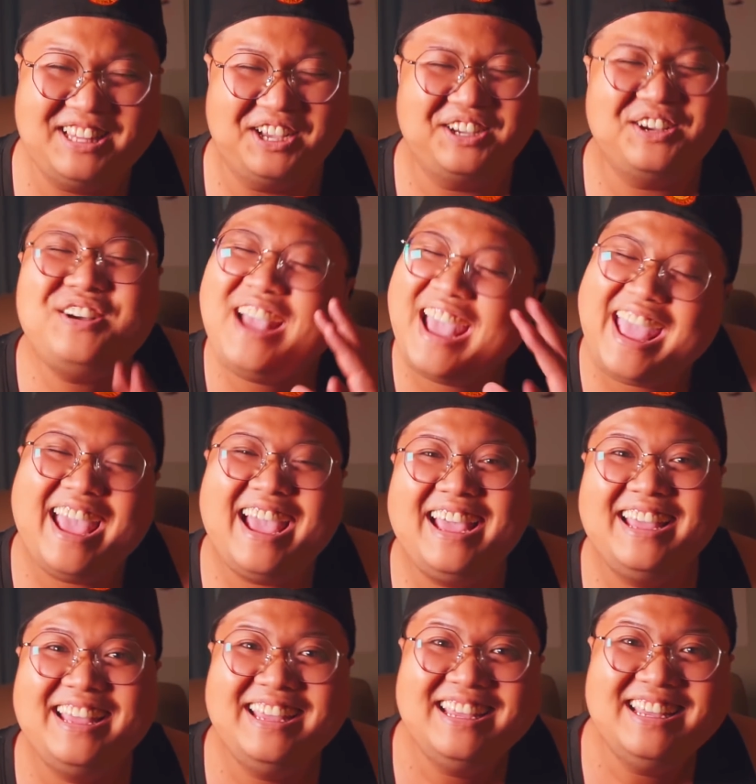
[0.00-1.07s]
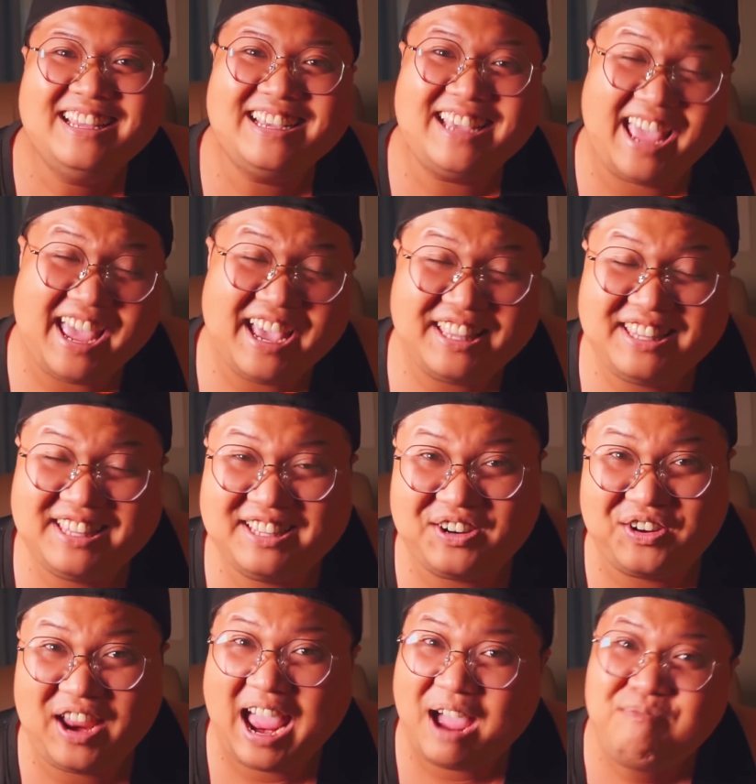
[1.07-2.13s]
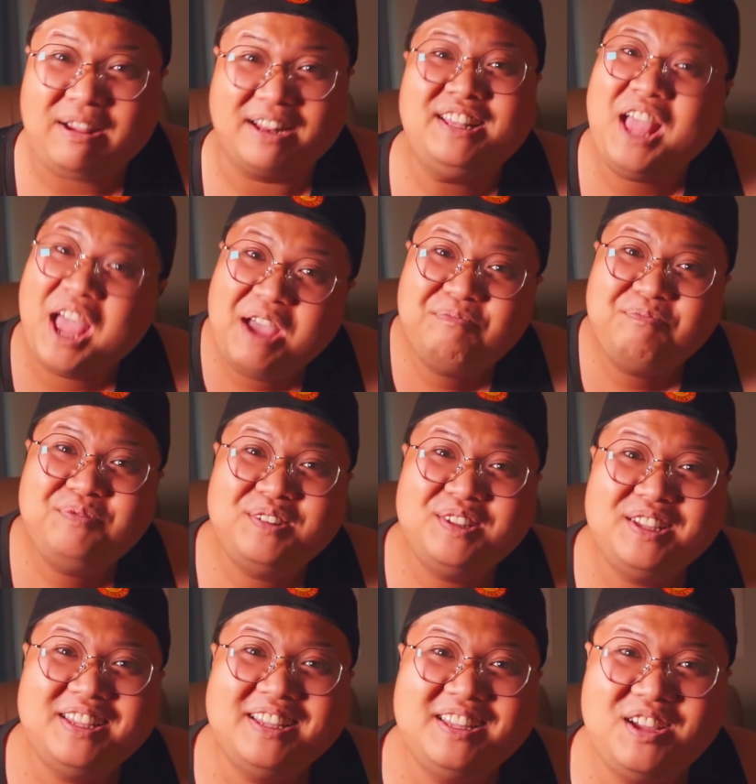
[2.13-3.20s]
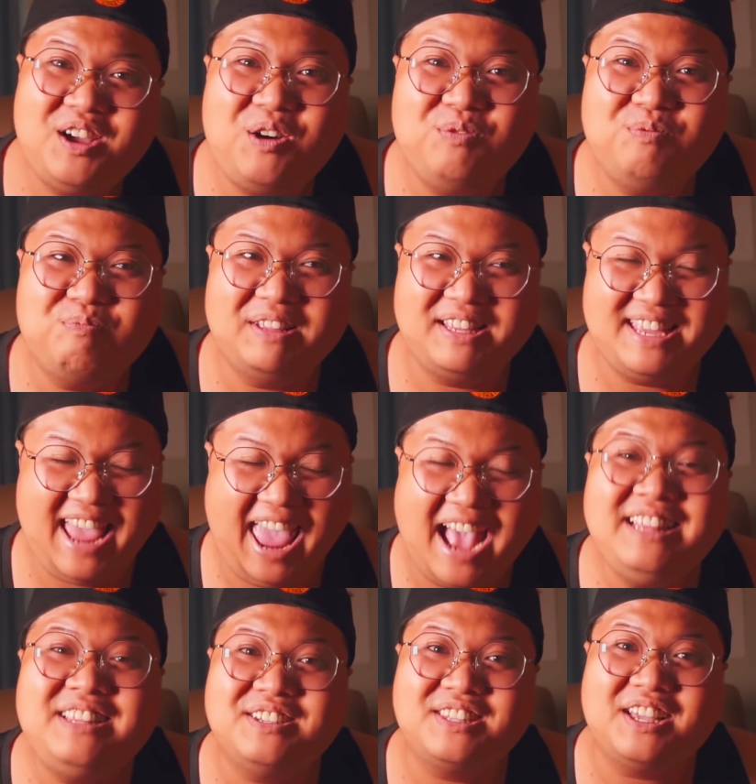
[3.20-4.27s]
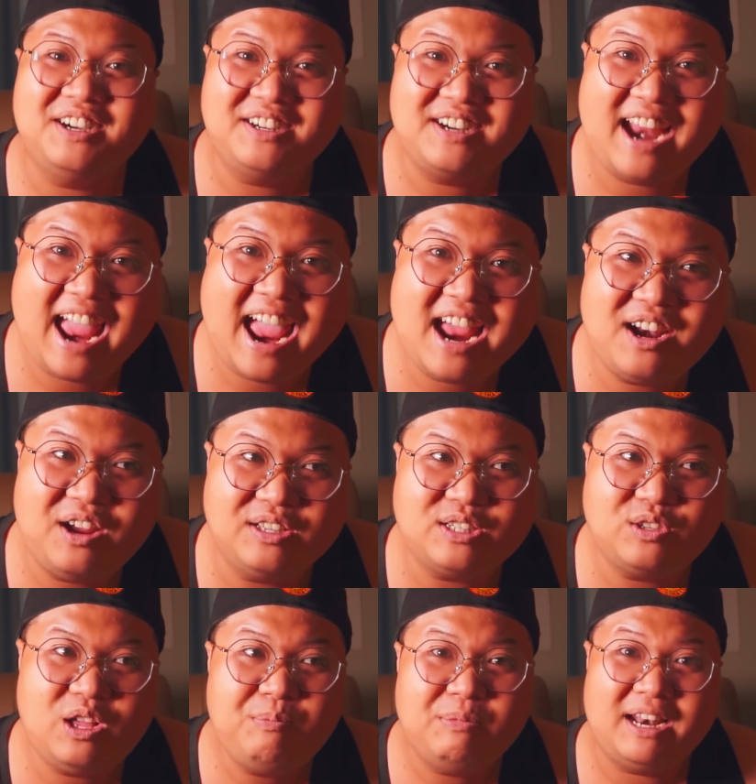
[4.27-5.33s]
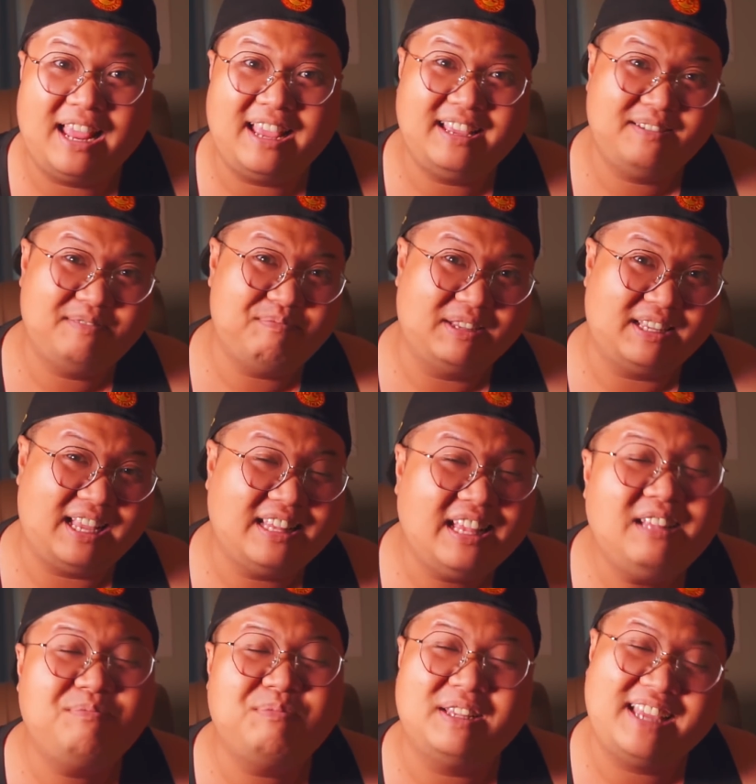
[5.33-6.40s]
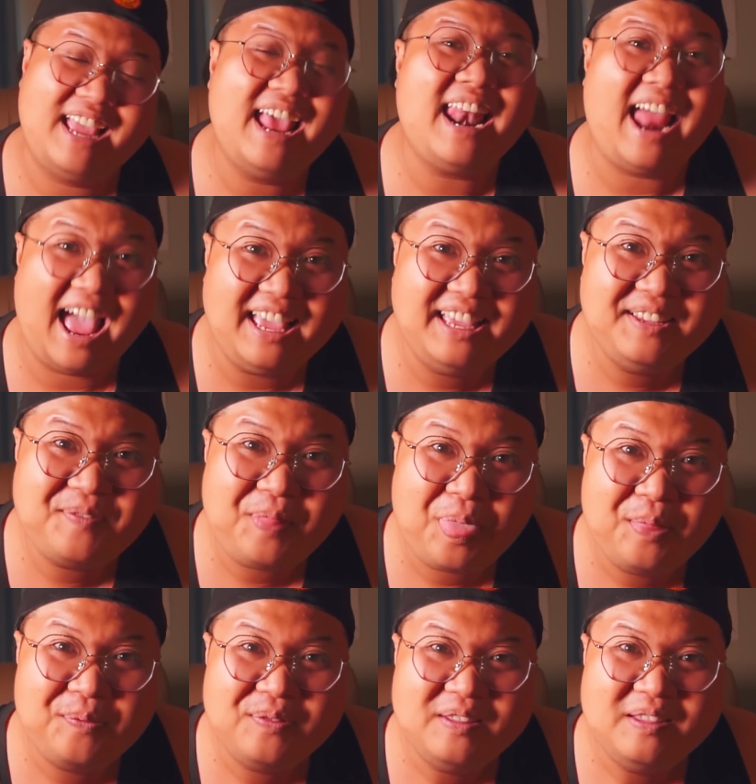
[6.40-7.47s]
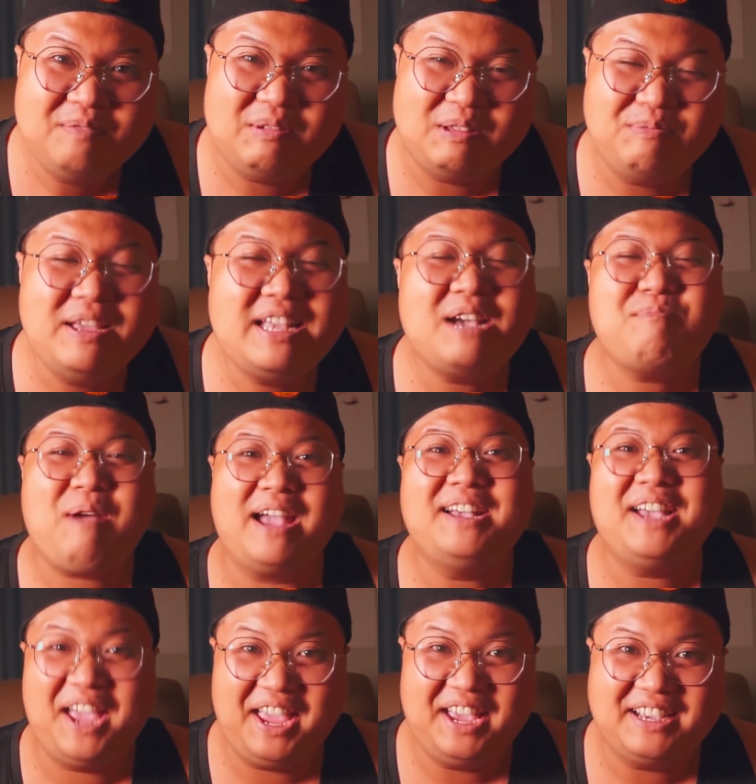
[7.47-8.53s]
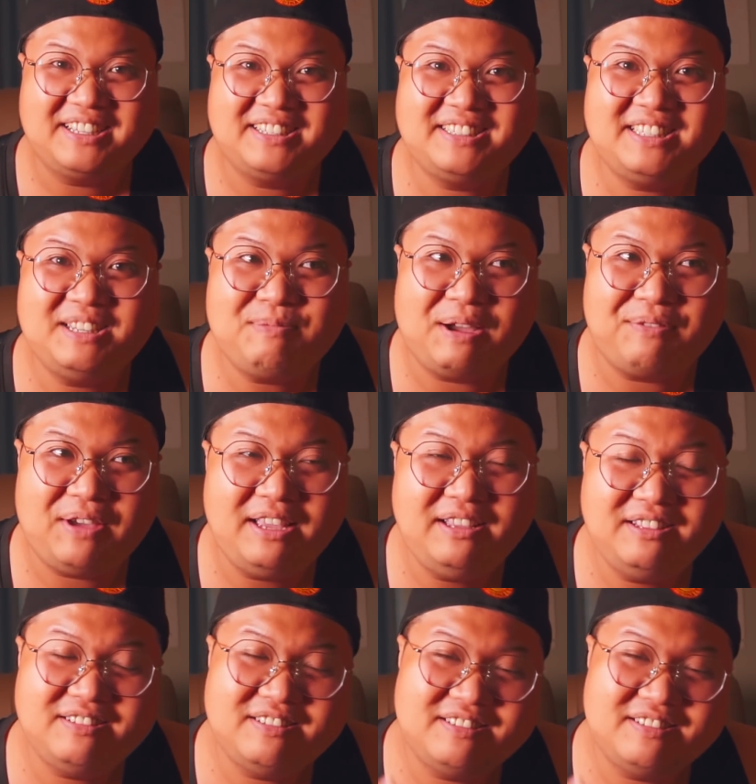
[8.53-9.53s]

đừng có nghe nghe rồi ám ảnh thêm hiểu không mình giảng từ từ ra rồi sau đó mình lại mình cả thích mình nghe lại mình biết các bạn ghiền nhưng mà phải